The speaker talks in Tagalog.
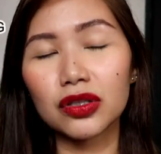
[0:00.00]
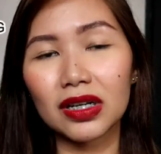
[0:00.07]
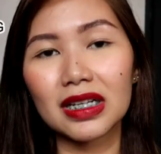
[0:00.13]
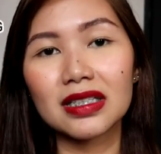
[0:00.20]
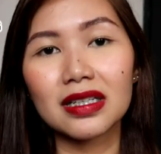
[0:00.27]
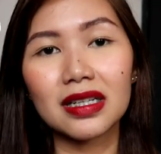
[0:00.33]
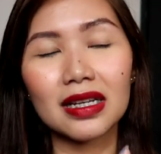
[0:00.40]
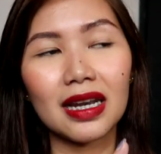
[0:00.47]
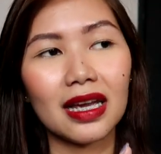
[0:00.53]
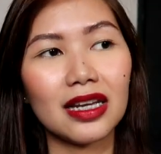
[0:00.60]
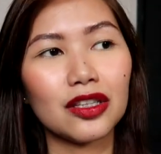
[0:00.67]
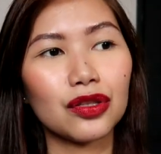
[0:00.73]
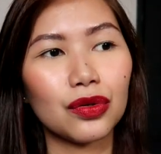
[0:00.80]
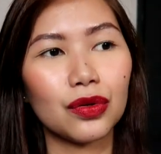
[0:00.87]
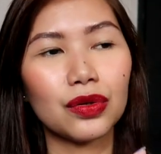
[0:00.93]
Gusto kasi nila
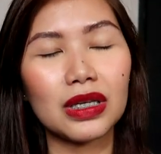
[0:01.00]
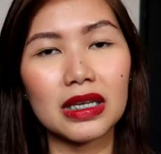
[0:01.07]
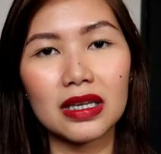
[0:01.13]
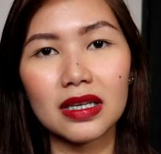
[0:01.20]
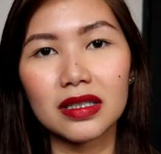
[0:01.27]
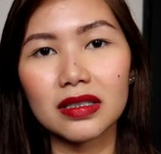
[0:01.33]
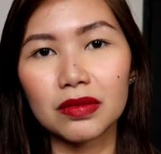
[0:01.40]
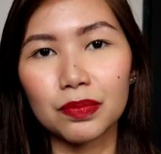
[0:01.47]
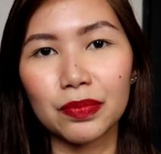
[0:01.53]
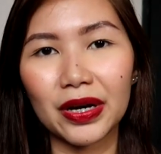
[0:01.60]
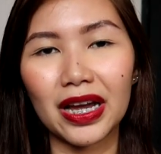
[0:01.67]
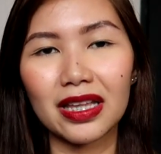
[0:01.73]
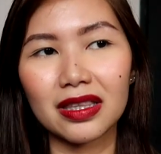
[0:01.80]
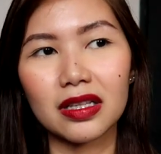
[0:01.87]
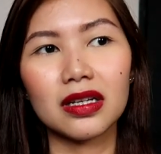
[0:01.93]
itong
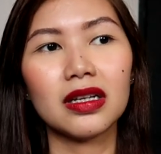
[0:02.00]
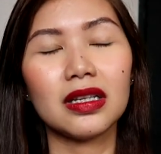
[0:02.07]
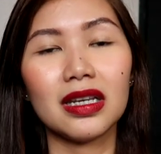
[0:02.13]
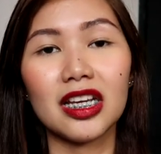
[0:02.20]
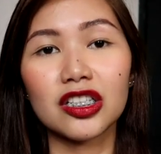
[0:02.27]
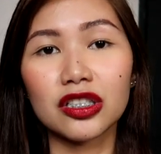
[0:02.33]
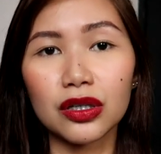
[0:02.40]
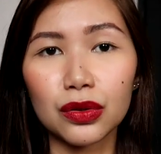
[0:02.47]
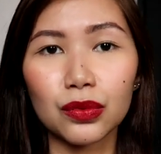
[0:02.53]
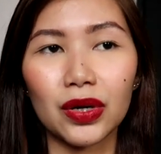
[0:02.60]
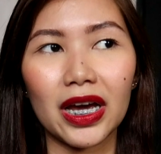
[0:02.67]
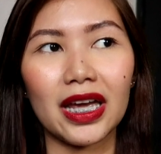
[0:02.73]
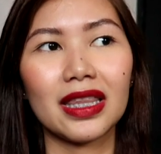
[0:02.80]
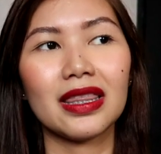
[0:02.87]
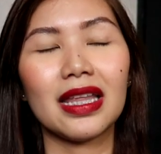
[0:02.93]
i-spread
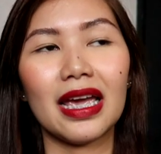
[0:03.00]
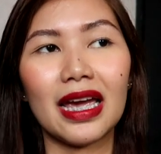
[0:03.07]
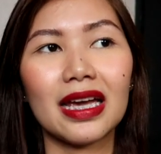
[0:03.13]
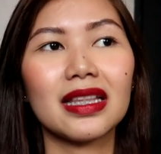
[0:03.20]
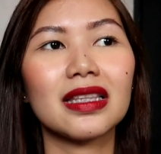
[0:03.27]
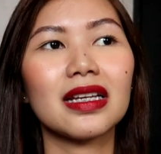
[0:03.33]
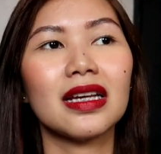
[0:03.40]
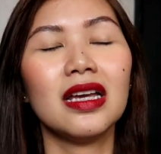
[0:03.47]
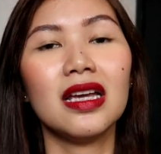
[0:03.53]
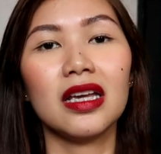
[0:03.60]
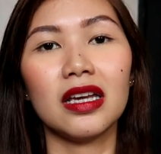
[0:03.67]
nationwide and